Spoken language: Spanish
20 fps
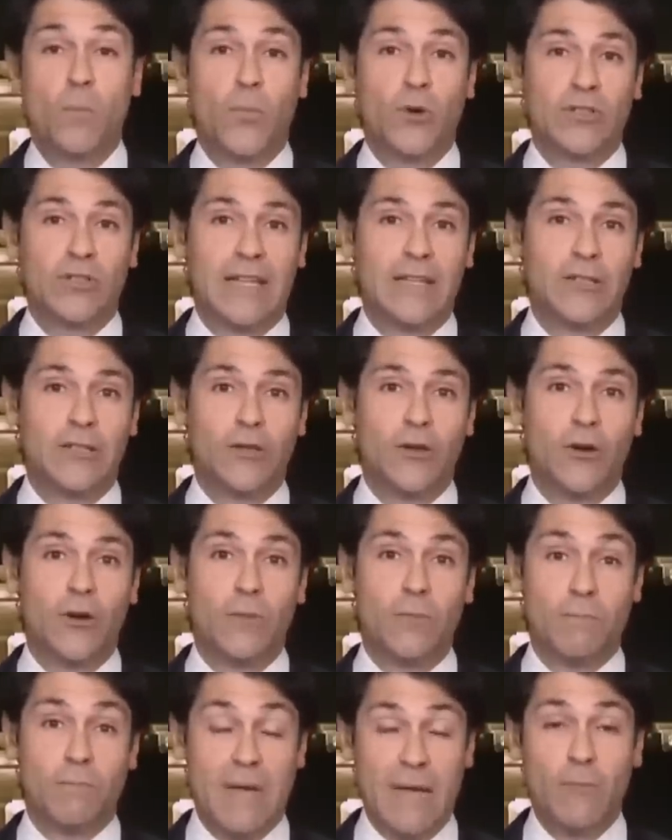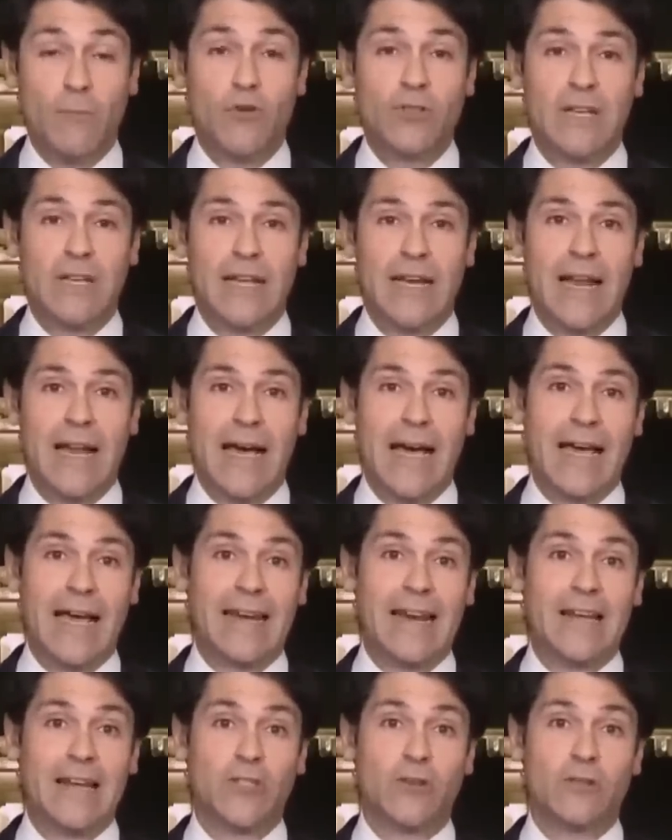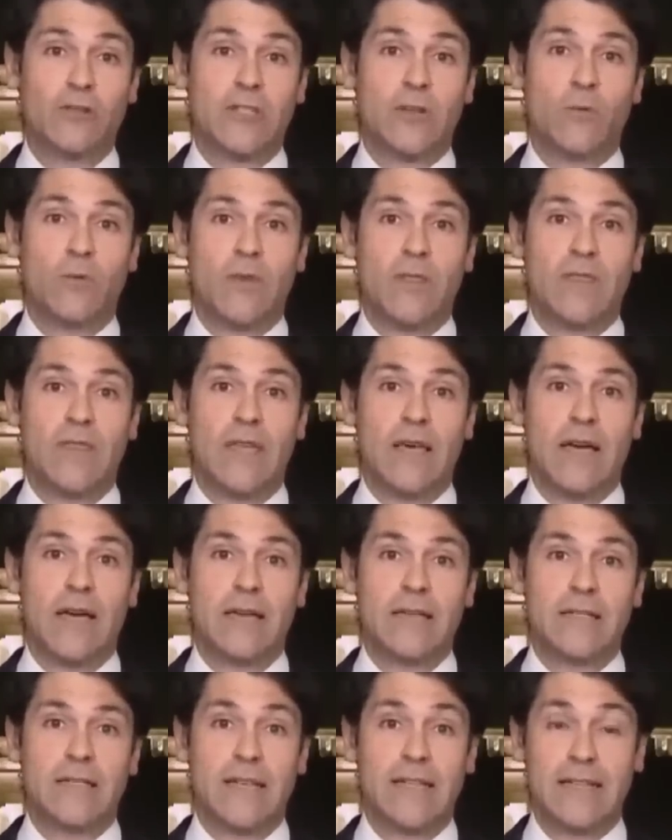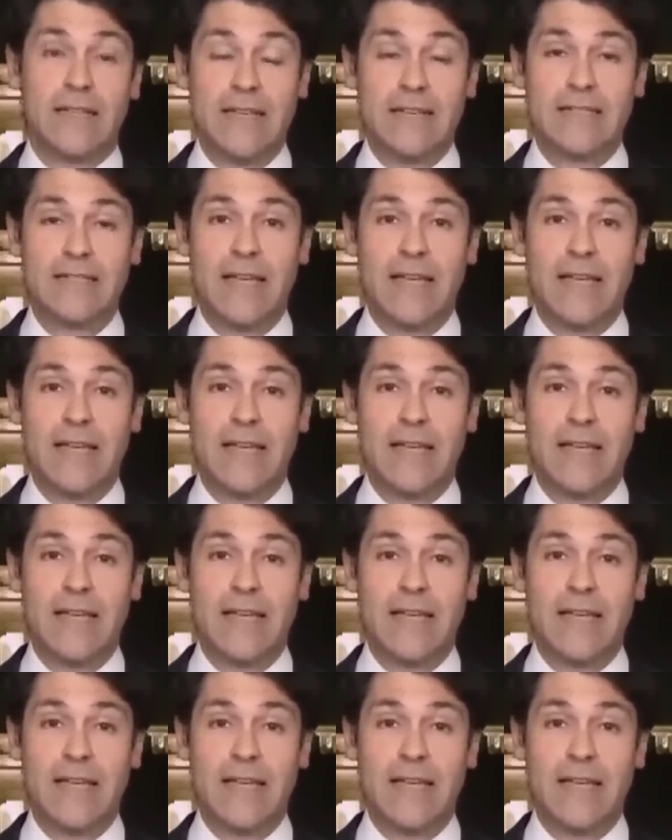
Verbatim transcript: Por tanto, vemos que la guerra y las consecuencias de,